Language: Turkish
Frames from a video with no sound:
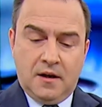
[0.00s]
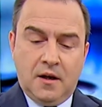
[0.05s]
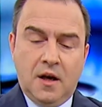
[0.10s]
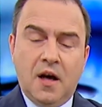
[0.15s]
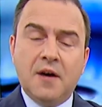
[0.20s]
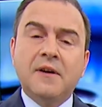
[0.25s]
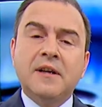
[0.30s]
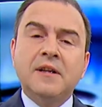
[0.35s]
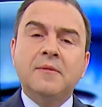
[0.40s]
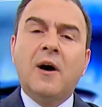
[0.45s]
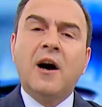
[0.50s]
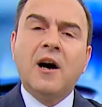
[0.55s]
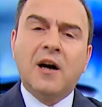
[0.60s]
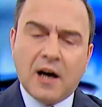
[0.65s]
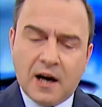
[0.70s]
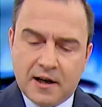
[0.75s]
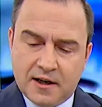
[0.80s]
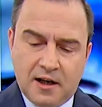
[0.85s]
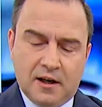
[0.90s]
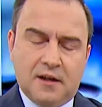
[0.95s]
efendim
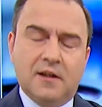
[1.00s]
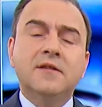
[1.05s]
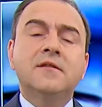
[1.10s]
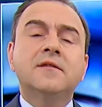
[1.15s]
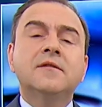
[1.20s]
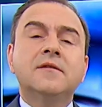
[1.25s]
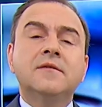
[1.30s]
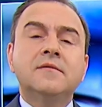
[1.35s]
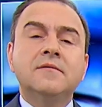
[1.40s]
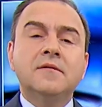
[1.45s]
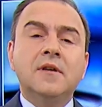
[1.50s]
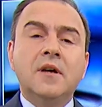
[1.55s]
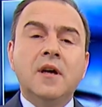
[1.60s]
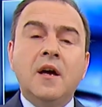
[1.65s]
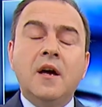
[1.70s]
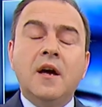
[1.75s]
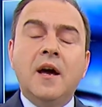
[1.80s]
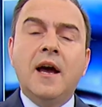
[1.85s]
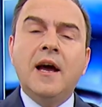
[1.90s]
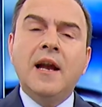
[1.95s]
akaryakıt,
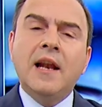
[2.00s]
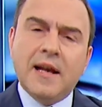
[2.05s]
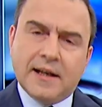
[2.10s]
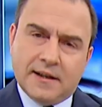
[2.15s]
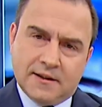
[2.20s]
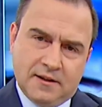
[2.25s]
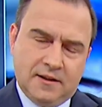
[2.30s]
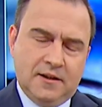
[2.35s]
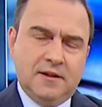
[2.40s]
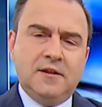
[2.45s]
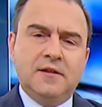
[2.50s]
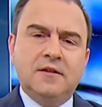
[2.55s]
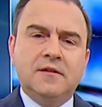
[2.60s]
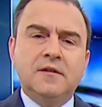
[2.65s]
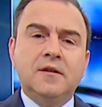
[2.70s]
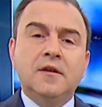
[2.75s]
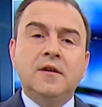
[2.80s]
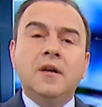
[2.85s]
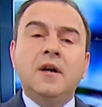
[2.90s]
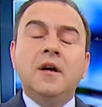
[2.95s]
elektrik
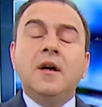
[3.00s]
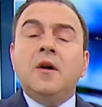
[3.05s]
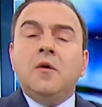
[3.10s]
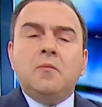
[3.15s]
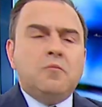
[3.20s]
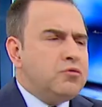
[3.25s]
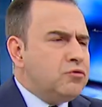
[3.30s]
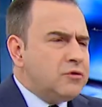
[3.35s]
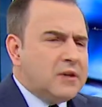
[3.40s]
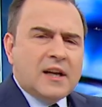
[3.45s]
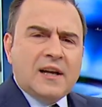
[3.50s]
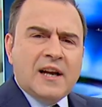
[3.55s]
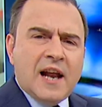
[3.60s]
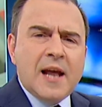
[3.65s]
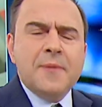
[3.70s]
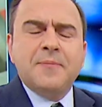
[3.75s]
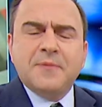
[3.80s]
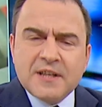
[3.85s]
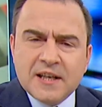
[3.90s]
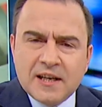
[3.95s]
bunların
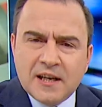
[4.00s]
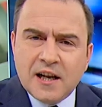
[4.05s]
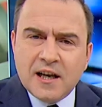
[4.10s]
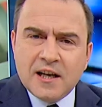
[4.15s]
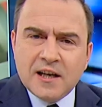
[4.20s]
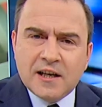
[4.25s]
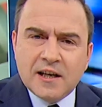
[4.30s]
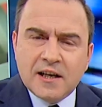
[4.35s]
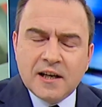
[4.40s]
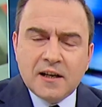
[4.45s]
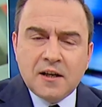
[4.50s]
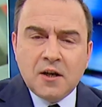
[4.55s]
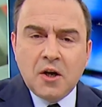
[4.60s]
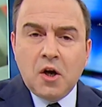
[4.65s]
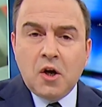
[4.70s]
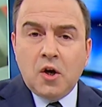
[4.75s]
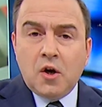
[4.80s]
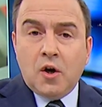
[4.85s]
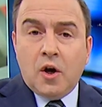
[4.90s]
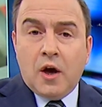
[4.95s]
hepsiyle ilgili
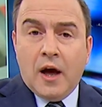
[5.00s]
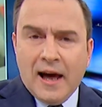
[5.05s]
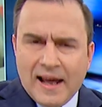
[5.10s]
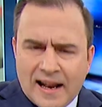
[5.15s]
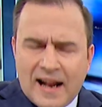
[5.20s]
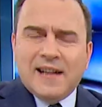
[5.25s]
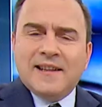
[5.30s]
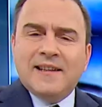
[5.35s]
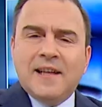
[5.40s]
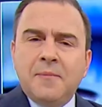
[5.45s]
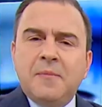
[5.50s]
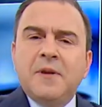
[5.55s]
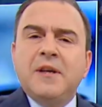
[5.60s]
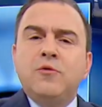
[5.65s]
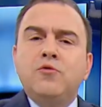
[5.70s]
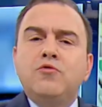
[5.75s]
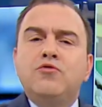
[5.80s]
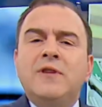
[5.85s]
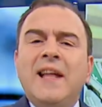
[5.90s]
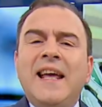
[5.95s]
herhalde bir
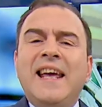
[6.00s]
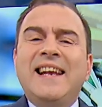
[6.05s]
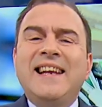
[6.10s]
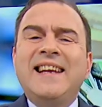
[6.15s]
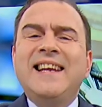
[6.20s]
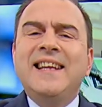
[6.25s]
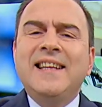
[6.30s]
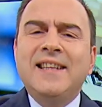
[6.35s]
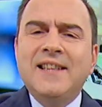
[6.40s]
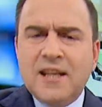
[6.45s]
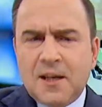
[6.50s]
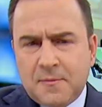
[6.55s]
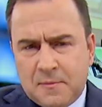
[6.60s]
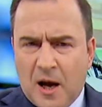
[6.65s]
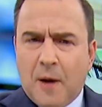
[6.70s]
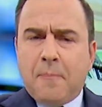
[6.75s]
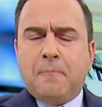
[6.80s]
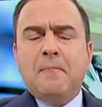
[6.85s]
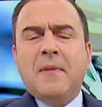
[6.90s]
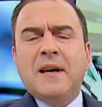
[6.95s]
yüzde elli indirim
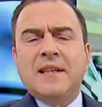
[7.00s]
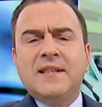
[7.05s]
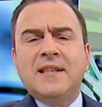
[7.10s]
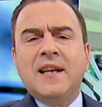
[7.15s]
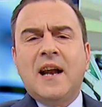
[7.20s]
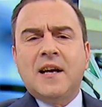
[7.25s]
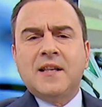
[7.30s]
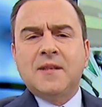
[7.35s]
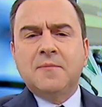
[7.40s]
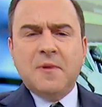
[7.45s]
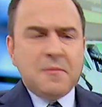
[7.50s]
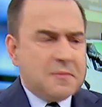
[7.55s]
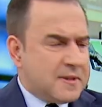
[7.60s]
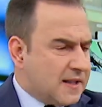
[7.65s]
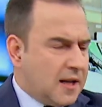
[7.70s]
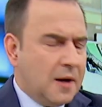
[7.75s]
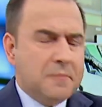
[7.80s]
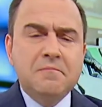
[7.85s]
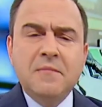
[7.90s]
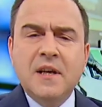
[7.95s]
yapması lazım değil mi?
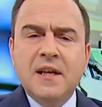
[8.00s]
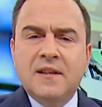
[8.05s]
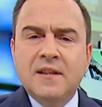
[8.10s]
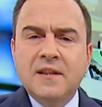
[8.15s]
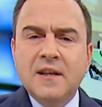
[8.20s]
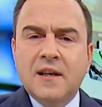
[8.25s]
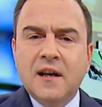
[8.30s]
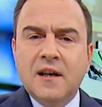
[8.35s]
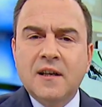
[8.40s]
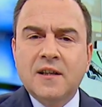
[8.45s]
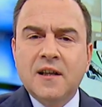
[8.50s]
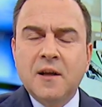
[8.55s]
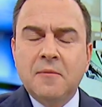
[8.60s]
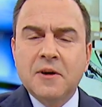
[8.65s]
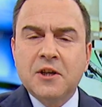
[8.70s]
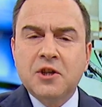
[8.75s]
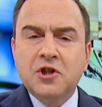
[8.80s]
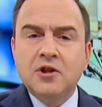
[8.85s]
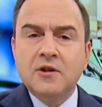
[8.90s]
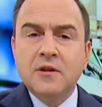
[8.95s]
Samimiyetini
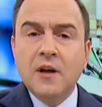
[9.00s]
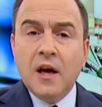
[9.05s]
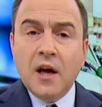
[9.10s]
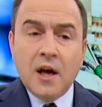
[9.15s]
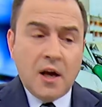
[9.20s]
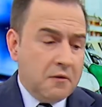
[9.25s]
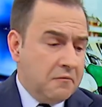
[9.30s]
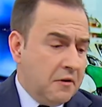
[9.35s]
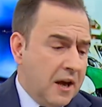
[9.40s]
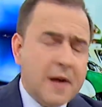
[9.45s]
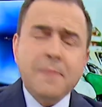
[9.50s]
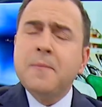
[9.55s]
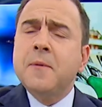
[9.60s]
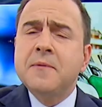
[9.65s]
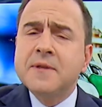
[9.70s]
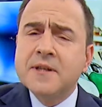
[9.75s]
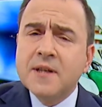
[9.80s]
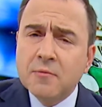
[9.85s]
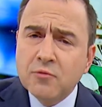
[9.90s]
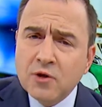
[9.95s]
kanıtlamak için. Ve
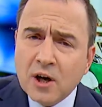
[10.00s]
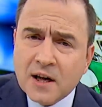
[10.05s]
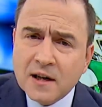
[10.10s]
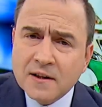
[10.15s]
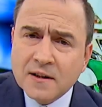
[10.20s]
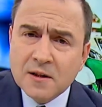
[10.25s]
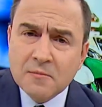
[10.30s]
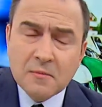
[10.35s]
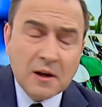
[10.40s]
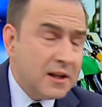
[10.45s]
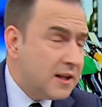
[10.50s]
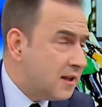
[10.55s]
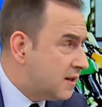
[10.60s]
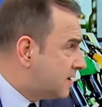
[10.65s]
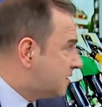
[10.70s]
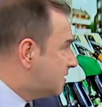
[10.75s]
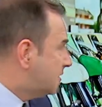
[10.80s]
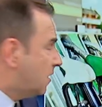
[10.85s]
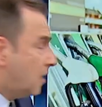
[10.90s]
hepimiz de buna katılmalıyız.